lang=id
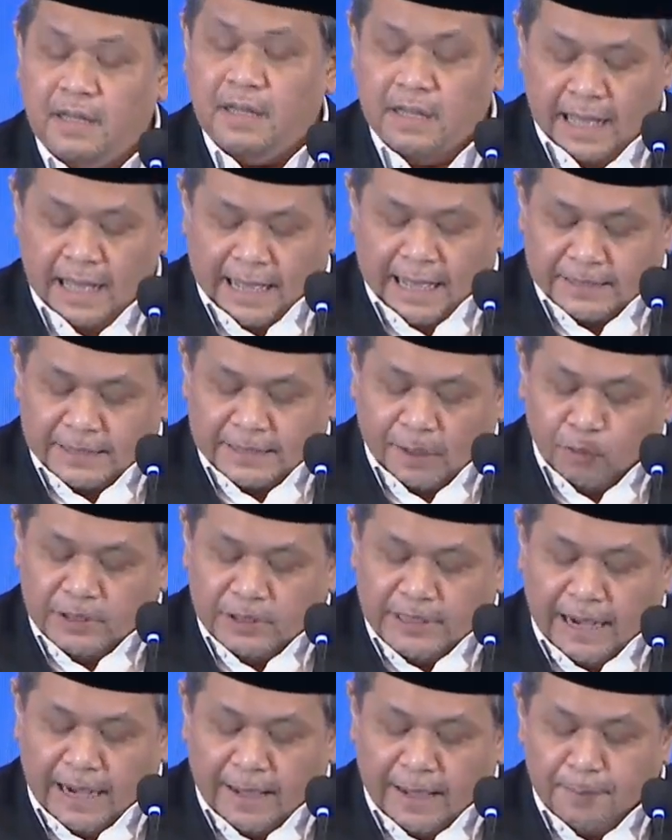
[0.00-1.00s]
atau
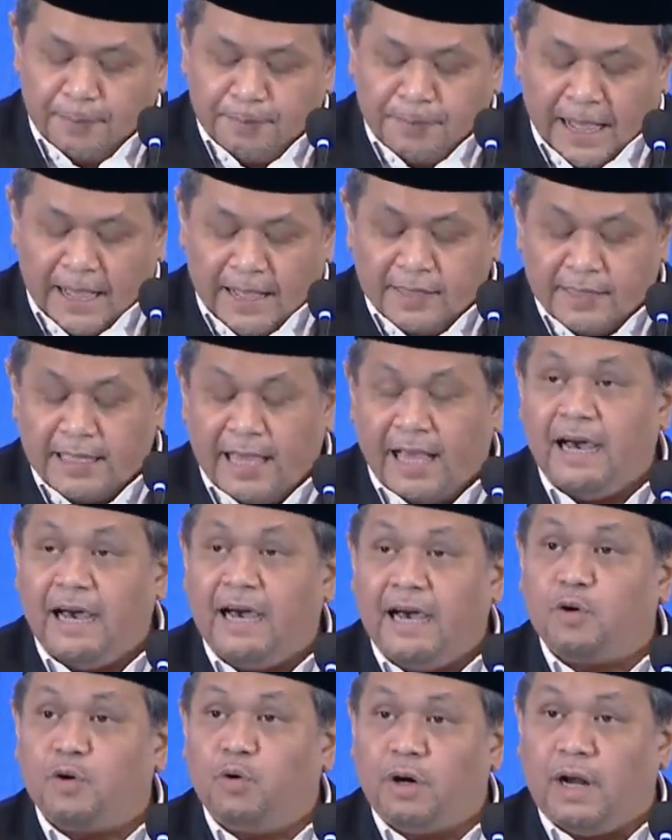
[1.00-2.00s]
dalam bahasa
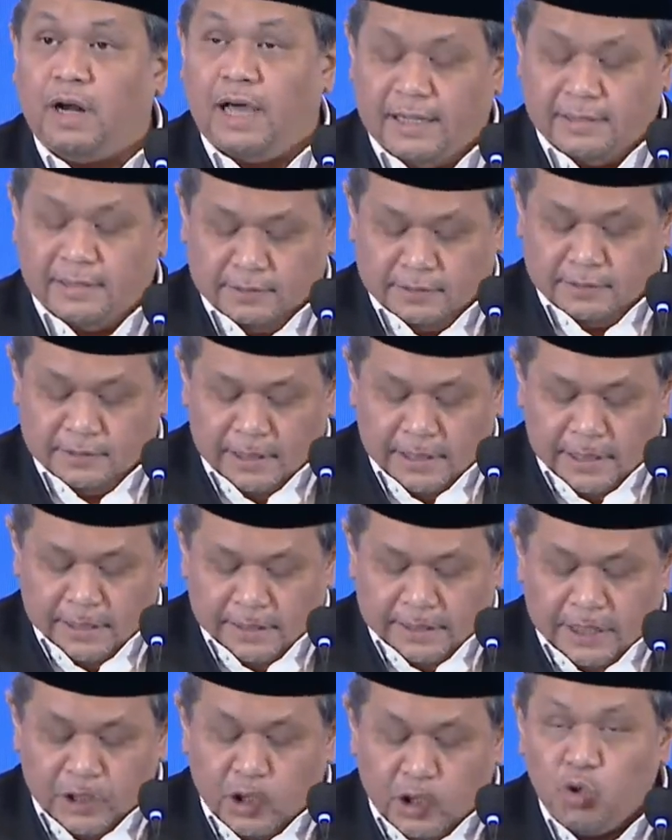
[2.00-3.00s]
Al-Quran
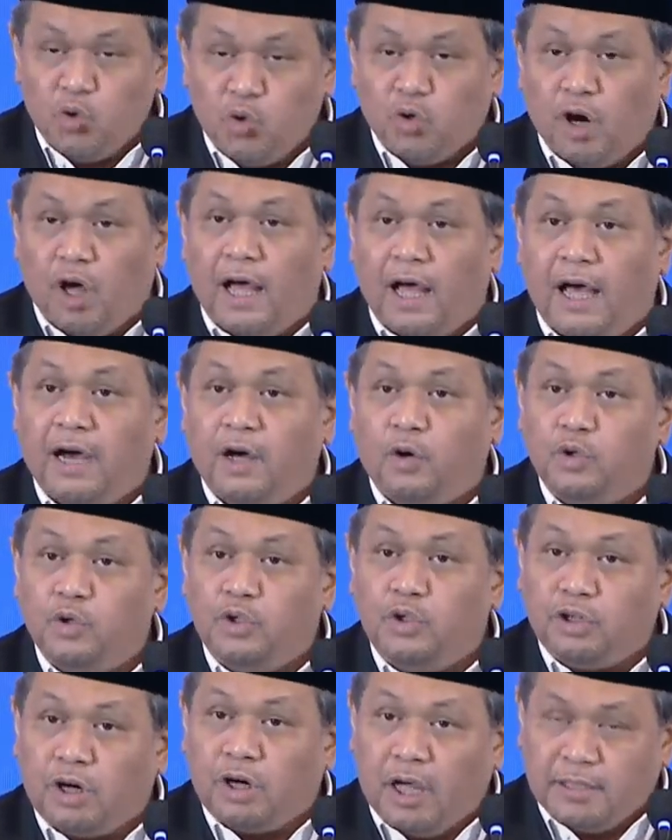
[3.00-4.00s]
di surah
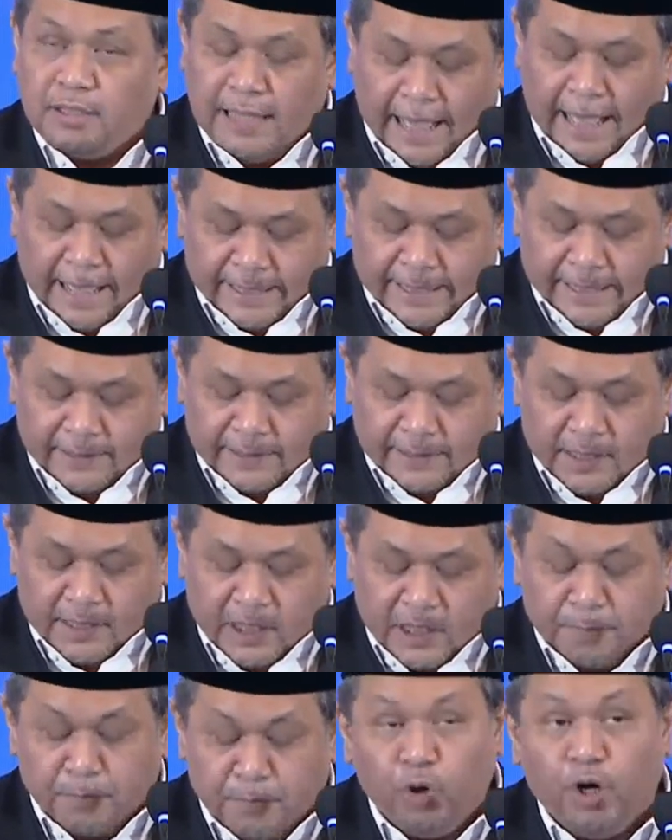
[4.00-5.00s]
Al-Hujurat ayat
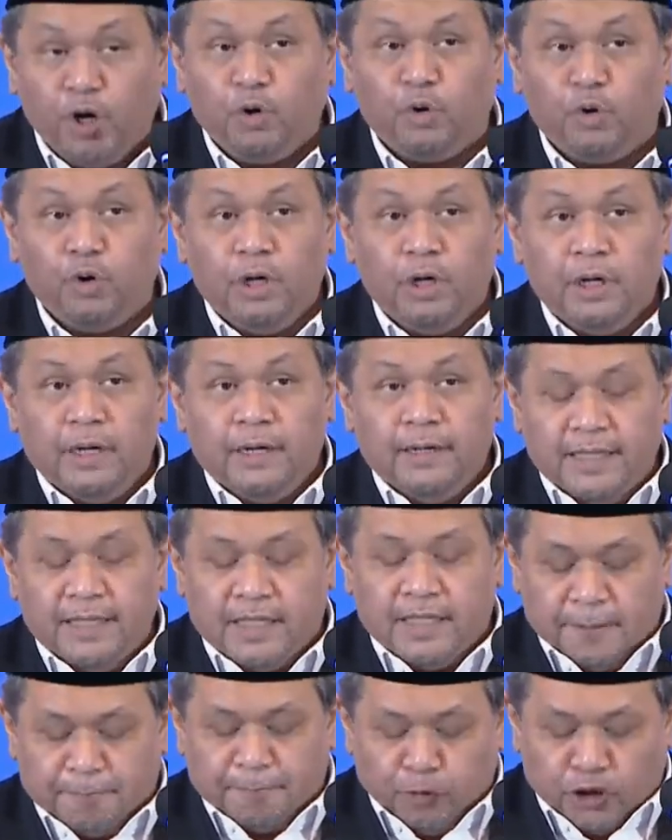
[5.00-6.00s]
ke-10
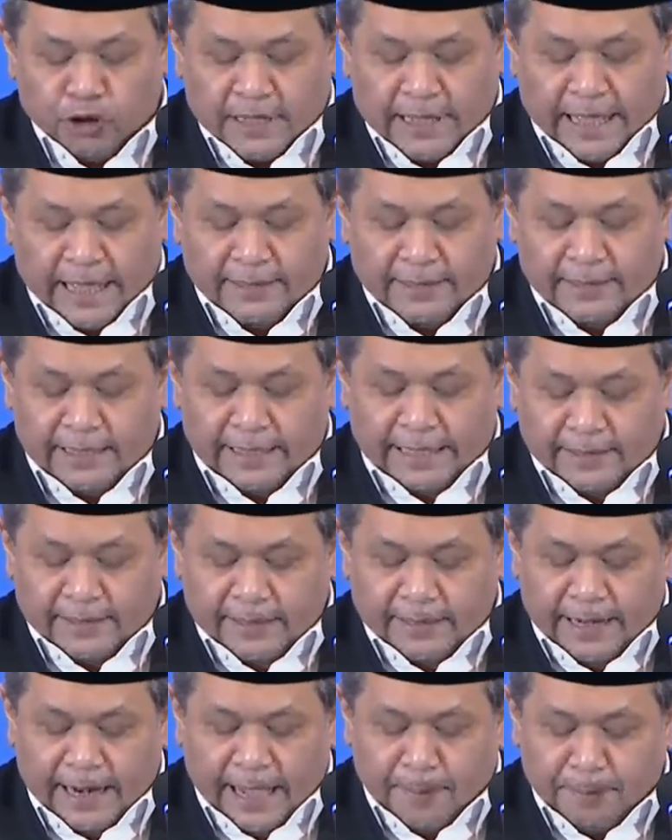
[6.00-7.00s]
disebutkan
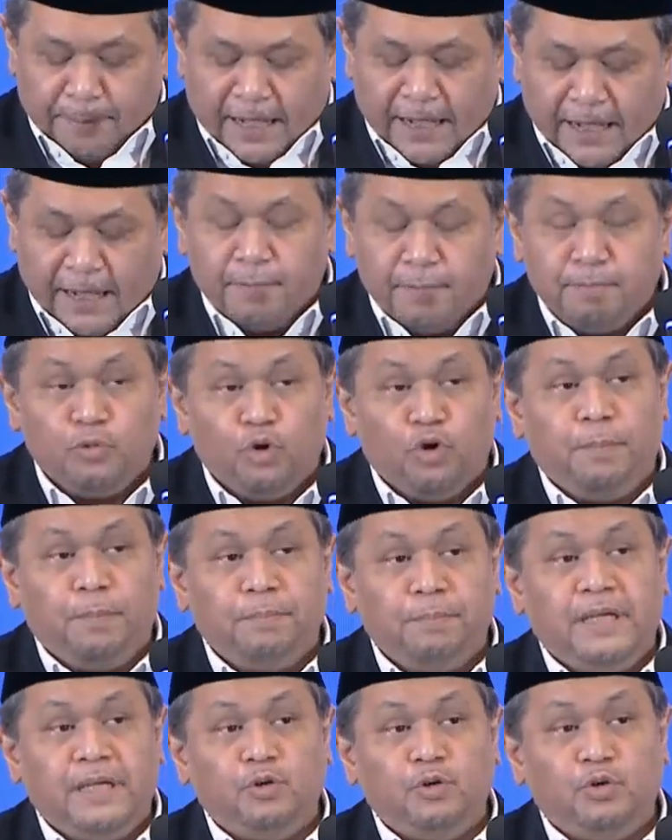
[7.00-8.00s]
innamal
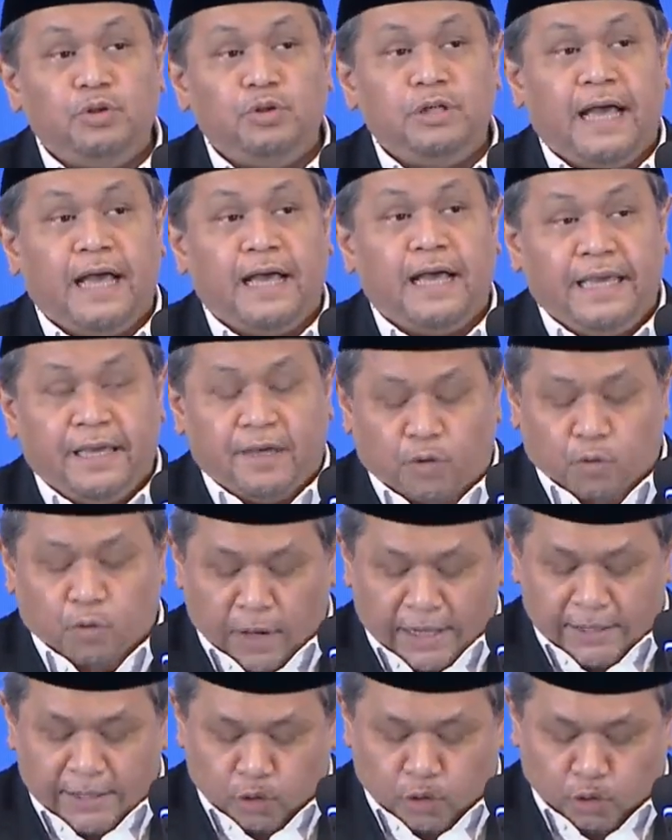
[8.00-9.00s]
mu'minuna
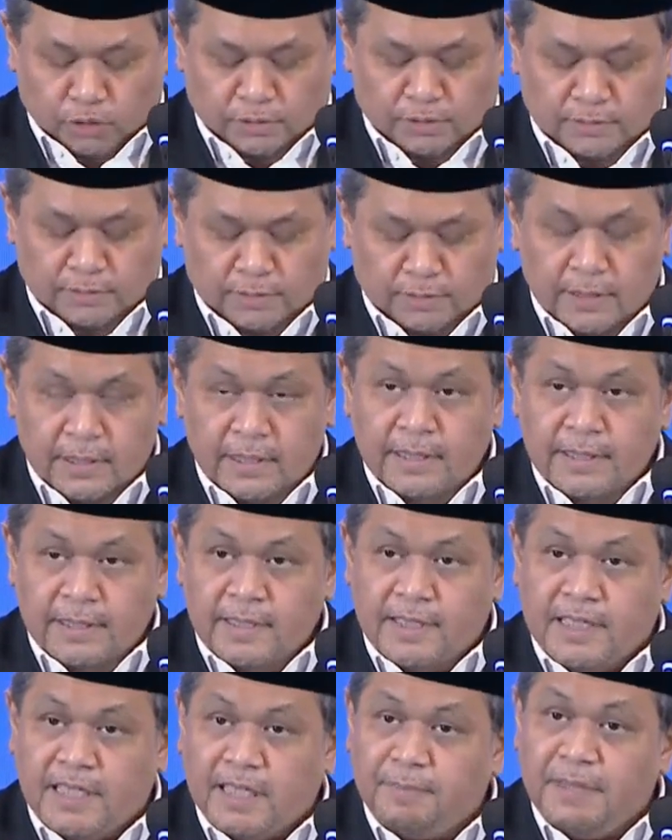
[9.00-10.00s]
ikhwatun
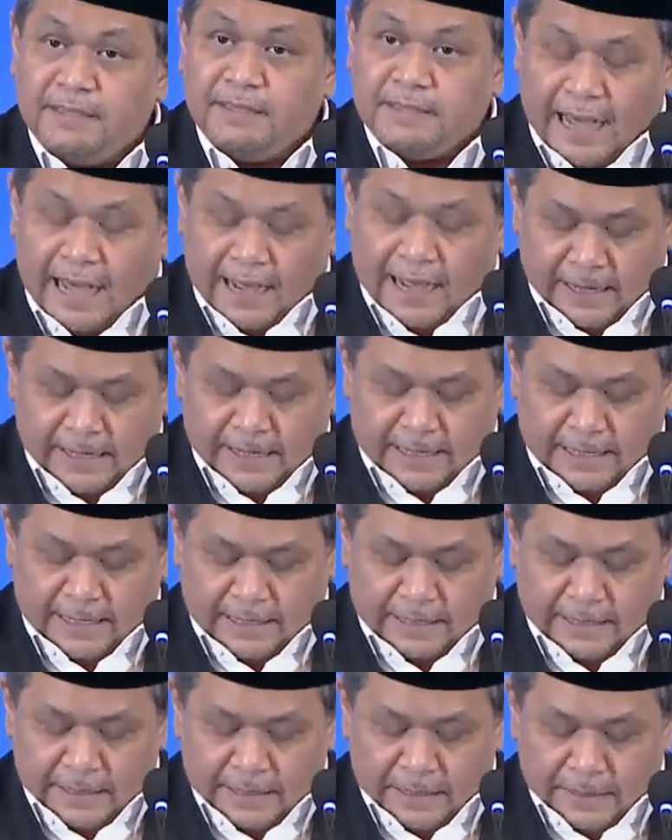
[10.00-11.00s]

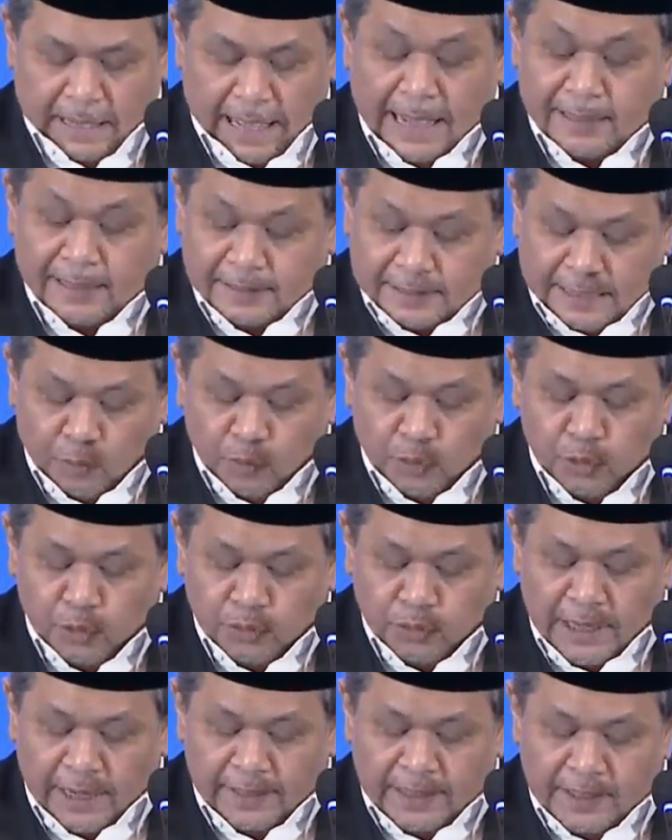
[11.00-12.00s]
sementara atau
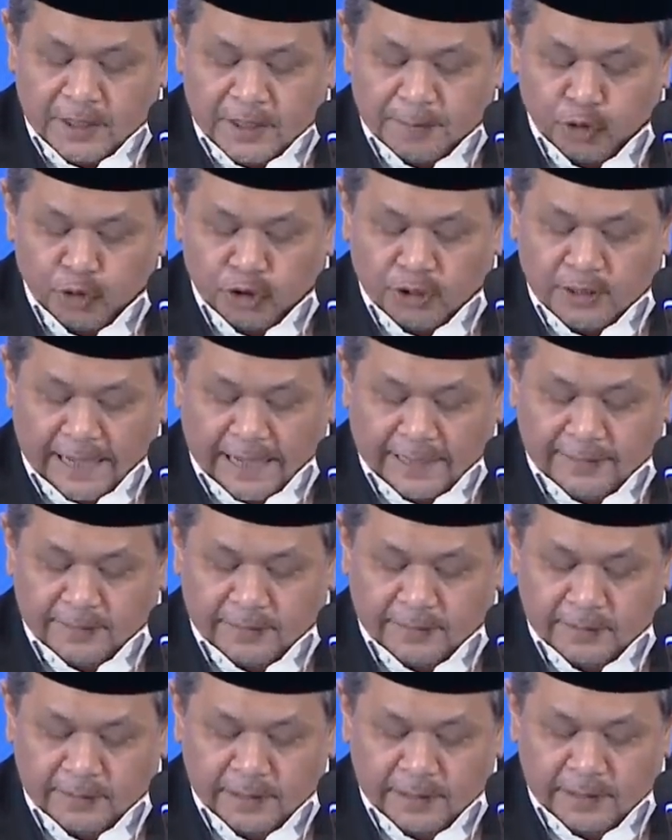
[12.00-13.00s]
juga
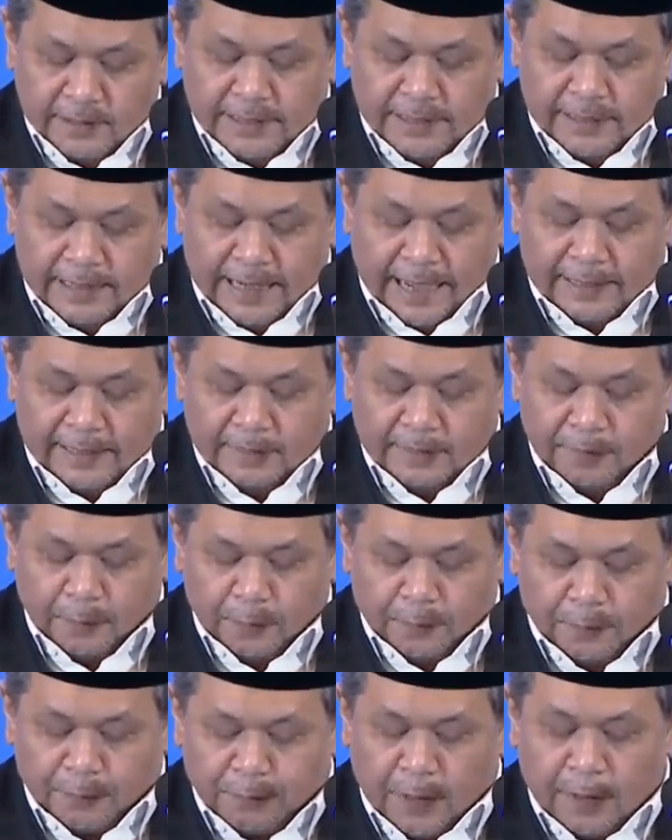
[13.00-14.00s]
disebutkan dengan